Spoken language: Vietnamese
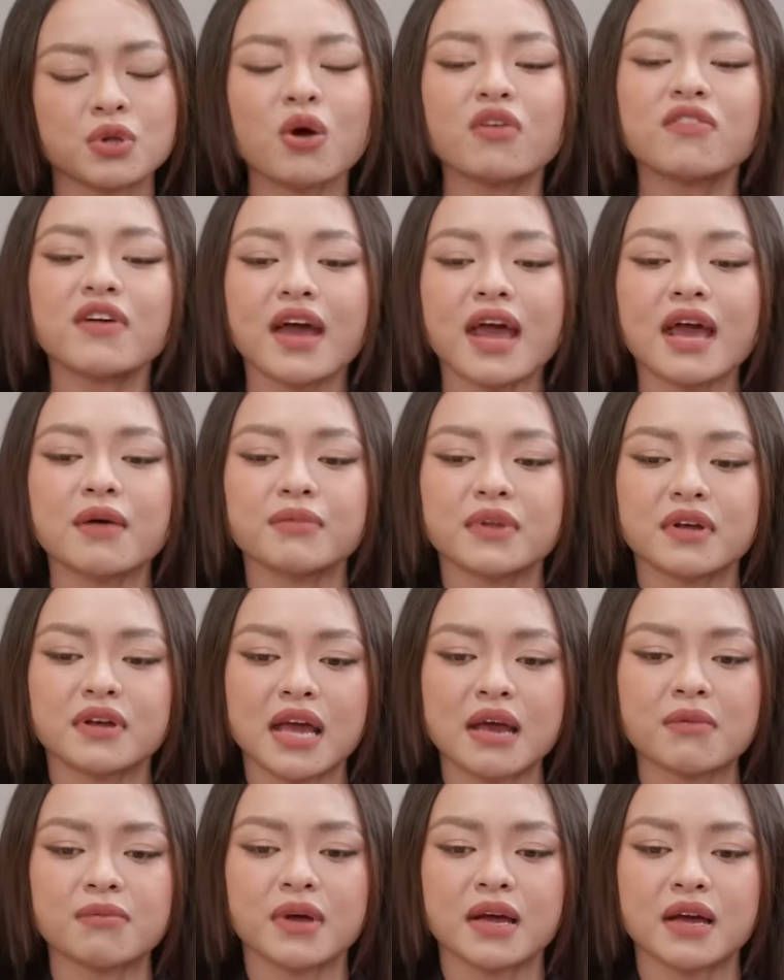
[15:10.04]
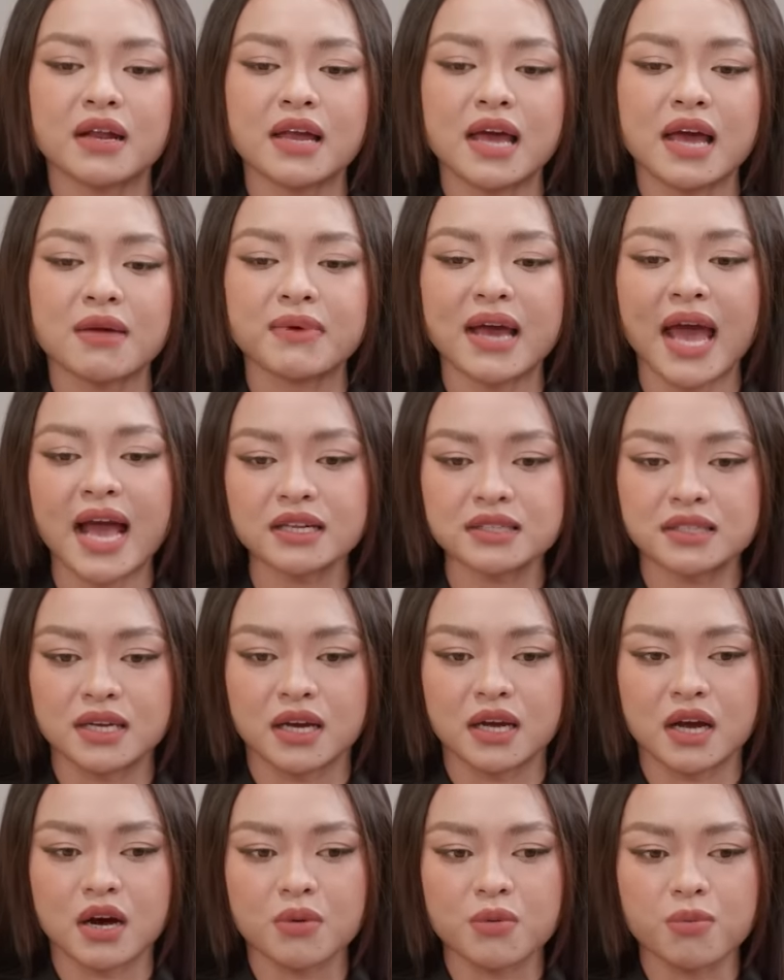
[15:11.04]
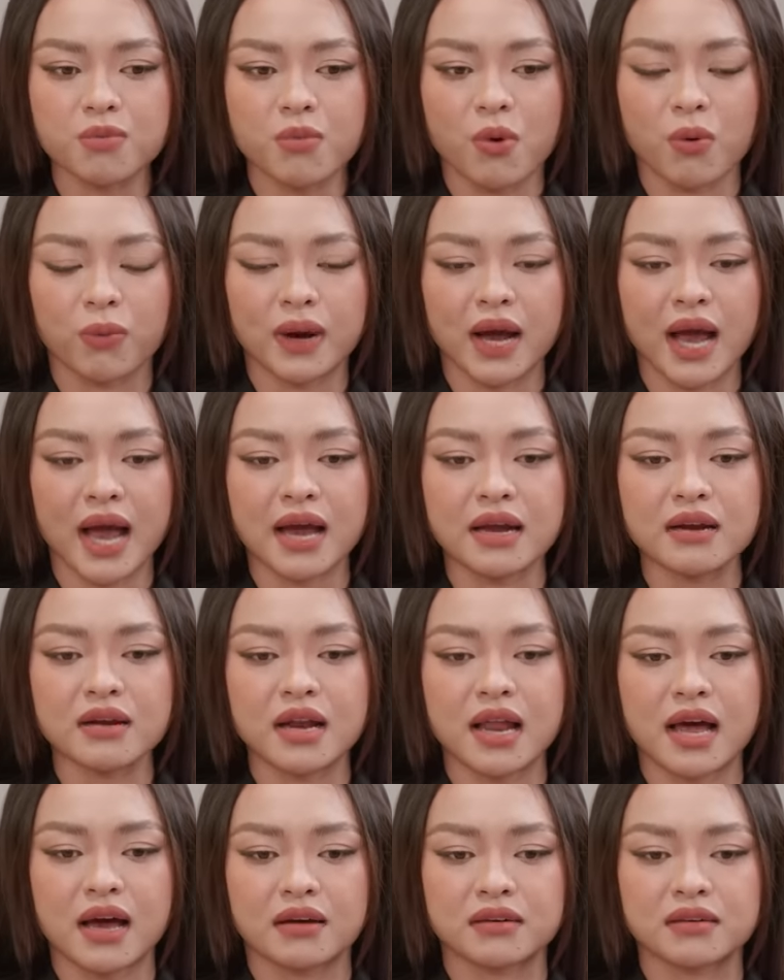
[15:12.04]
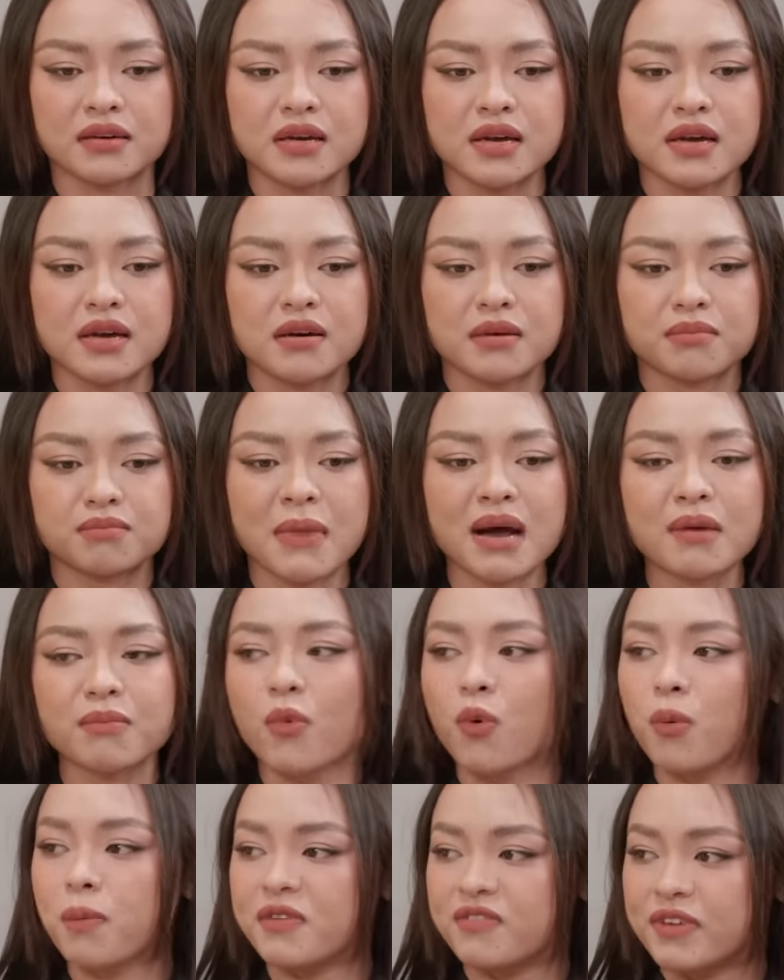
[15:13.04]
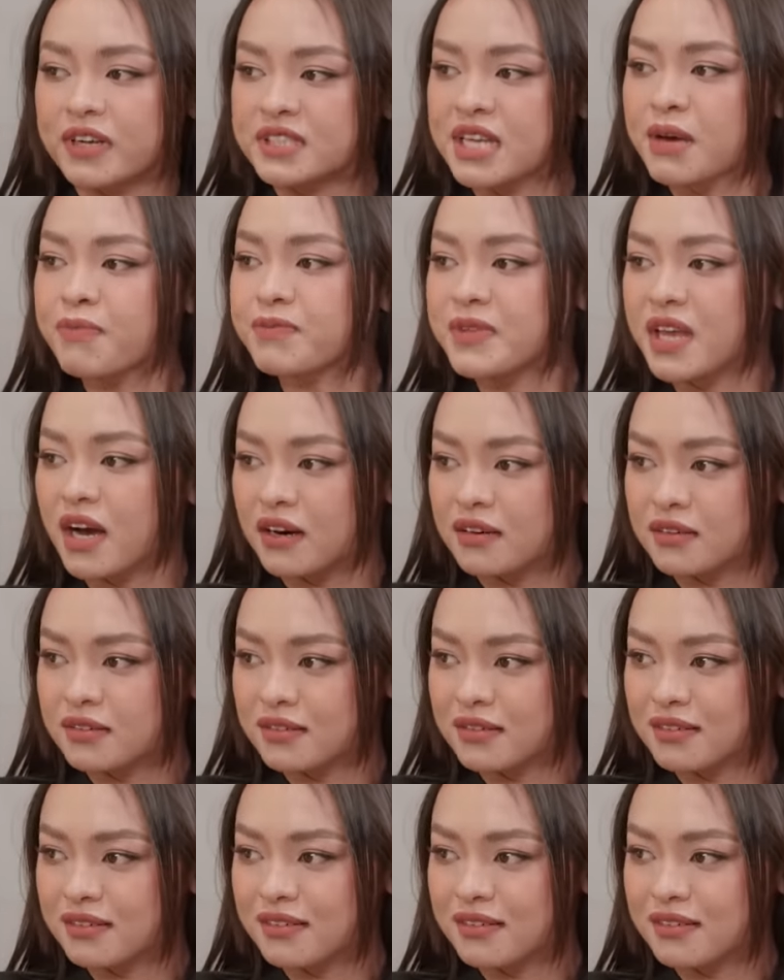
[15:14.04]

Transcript: đối với em thì em nghĩ là em khác chị ở một cái, nên là bắt buộc mình phải chấp nhận.